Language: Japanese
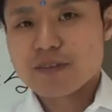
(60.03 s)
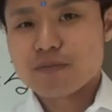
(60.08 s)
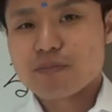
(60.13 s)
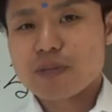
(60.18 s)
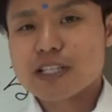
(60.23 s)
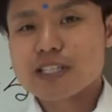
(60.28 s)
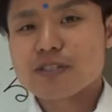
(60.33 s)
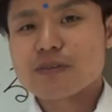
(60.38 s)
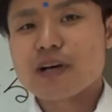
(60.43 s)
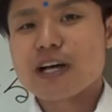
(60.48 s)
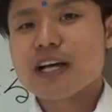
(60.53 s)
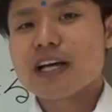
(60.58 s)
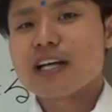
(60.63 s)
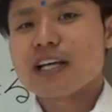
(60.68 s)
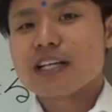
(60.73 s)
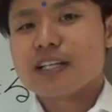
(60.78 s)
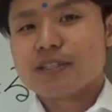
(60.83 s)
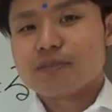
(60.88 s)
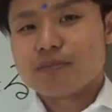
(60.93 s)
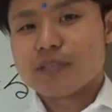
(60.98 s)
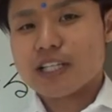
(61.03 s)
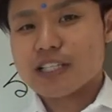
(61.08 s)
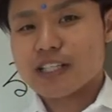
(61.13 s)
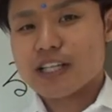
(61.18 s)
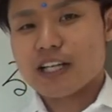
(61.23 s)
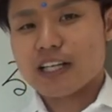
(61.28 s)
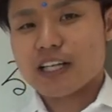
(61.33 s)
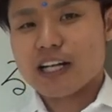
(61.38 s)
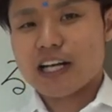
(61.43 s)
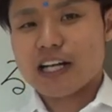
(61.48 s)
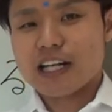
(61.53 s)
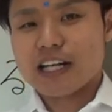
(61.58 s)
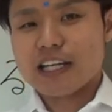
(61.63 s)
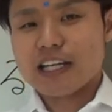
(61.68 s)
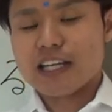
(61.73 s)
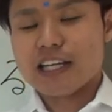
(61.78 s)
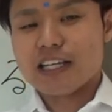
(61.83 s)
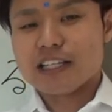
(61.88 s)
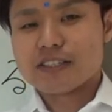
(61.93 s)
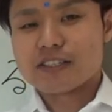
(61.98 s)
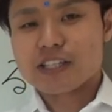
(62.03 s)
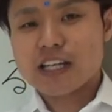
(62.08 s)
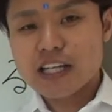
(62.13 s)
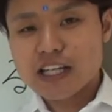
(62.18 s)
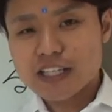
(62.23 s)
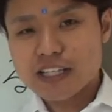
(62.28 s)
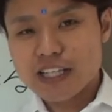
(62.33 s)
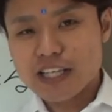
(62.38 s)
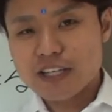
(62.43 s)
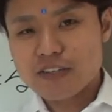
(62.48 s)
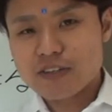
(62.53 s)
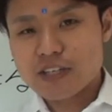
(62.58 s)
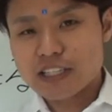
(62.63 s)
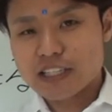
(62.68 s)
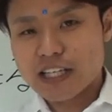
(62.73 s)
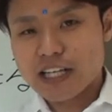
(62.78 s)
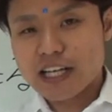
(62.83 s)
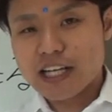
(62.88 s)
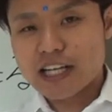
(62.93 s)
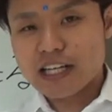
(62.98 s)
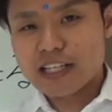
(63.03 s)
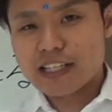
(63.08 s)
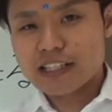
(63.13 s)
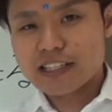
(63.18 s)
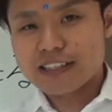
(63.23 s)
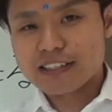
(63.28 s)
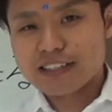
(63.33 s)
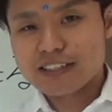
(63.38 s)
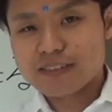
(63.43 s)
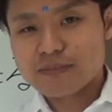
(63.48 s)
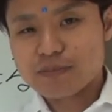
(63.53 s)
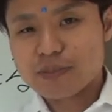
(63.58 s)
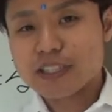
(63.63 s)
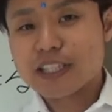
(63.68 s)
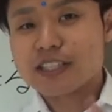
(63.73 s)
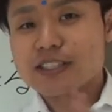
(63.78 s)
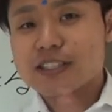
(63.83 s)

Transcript: まずは皆さんが、え疲れている方また